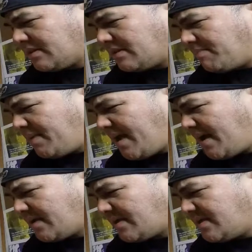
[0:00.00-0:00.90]
The
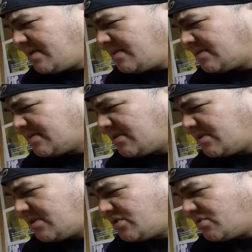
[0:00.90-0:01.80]
Black Keys,
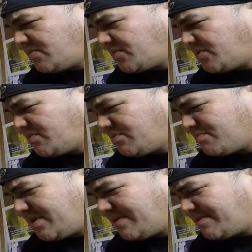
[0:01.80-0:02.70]
Richard Thompson,
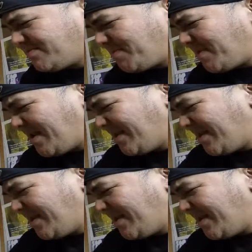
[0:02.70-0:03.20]
ano Iba pala,